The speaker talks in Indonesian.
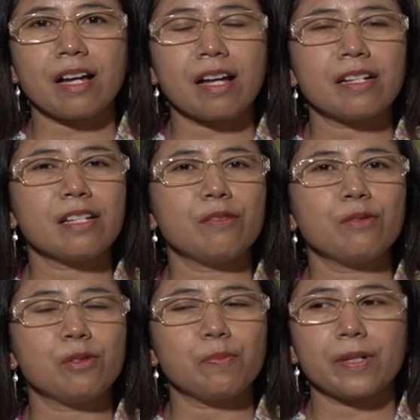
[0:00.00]
sekali
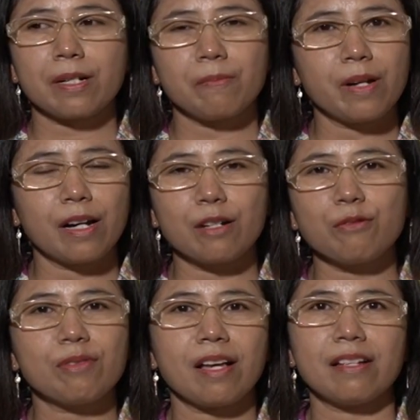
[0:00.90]
untuk perkembangan
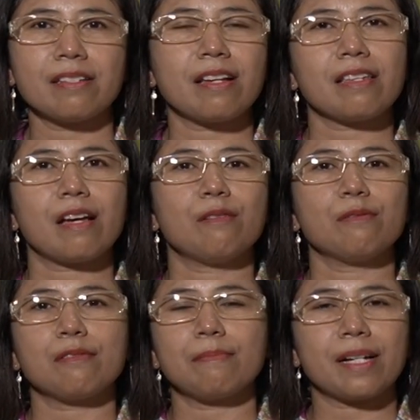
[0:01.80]
usaha saya,
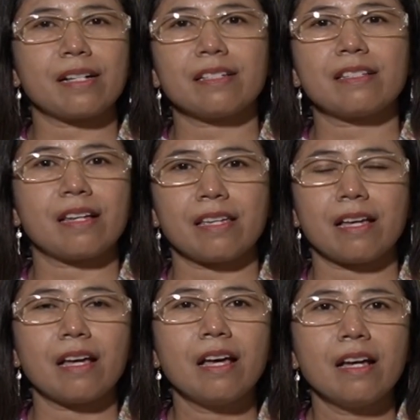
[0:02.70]
untuk market
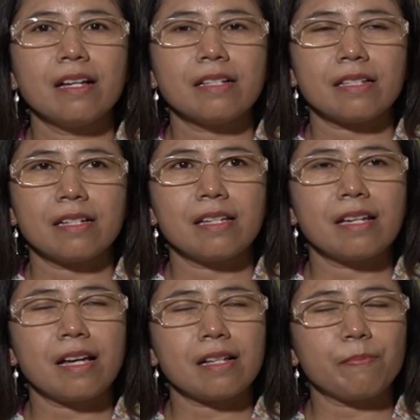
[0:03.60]
saya,
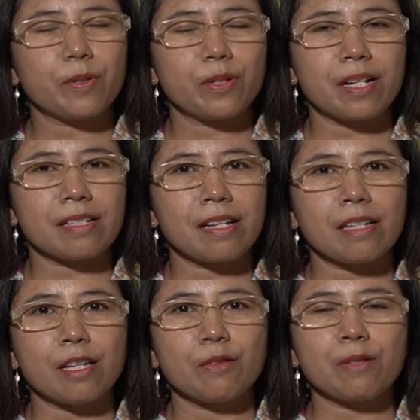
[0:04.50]
sehingga produk
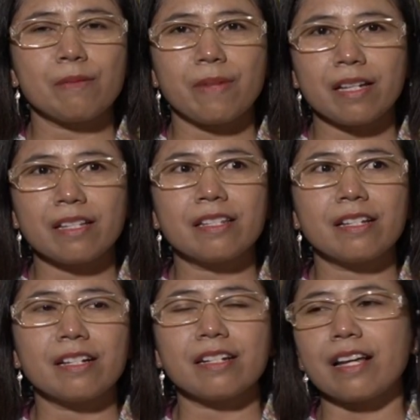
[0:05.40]
saya itu semakin
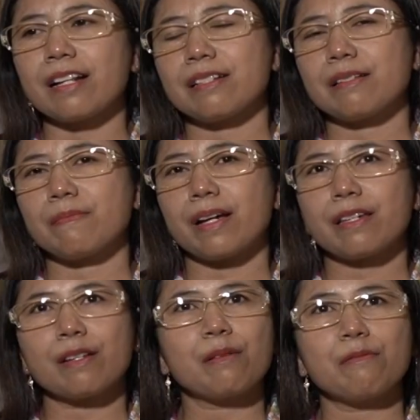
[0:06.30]
dikenal,
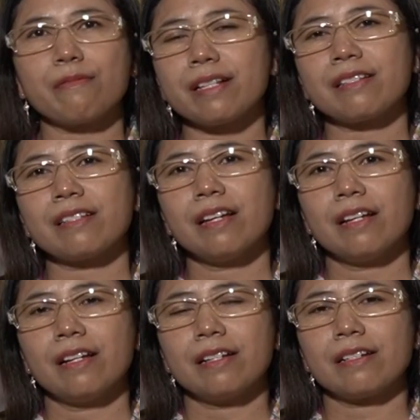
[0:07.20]
semakin luas
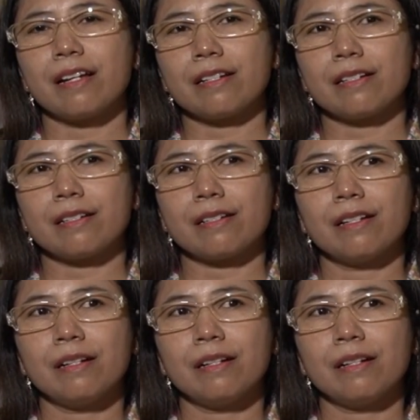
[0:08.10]
dan